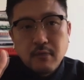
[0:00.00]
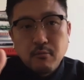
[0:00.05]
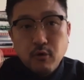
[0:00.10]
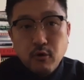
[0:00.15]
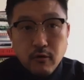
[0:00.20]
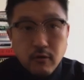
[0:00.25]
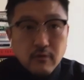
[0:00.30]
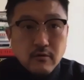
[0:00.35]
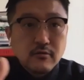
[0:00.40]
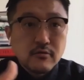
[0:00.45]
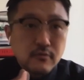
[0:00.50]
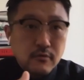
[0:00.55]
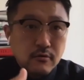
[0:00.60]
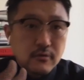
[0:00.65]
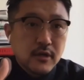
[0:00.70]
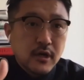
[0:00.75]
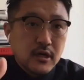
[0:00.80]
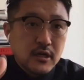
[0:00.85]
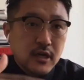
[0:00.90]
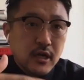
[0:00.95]
も
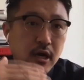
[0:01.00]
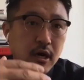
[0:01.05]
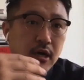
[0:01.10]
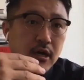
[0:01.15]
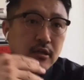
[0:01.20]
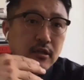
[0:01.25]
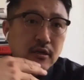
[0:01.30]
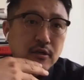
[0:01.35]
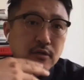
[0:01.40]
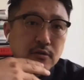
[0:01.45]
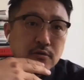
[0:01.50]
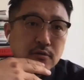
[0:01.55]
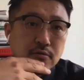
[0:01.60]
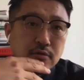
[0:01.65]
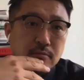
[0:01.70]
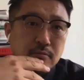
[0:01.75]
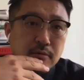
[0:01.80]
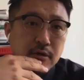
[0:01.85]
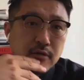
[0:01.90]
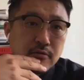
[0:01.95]
この中に反映できる
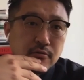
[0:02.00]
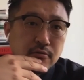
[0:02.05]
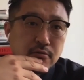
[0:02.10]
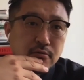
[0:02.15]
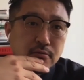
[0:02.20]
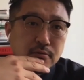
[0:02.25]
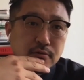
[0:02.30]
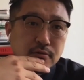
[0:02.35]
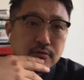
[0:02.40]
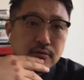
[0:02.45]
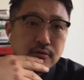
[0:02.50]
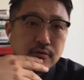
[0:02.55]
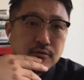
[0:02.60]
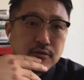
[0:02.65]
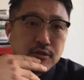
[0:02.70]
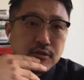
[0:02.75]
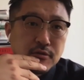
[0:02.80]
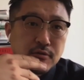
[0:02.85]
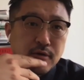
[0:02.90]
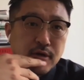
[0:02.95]
ようなプラットフォームを作って
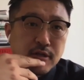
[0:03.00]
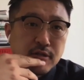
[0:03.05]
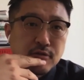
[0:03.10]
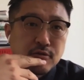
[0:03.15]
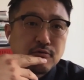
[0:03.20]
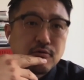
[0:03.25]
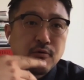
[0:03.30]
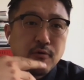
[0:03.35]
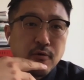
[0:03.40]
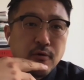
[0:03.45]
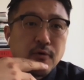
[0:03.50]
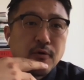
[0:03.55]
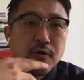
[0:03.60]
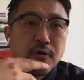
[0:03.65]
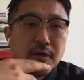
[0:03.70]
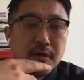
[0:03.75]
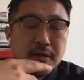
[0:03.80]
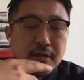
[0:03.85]
ほしいとかっていうのを